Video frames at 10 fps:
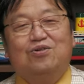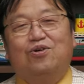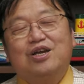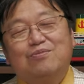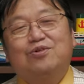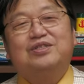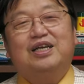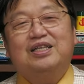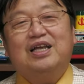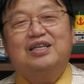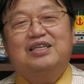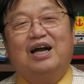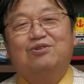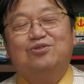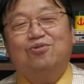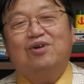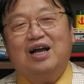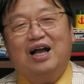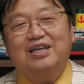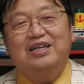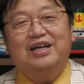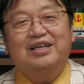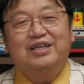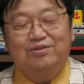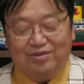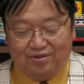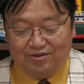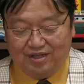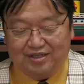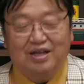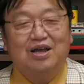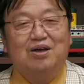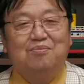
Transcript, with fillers: これもう絶対に客層が限られてるっていうふうにですね、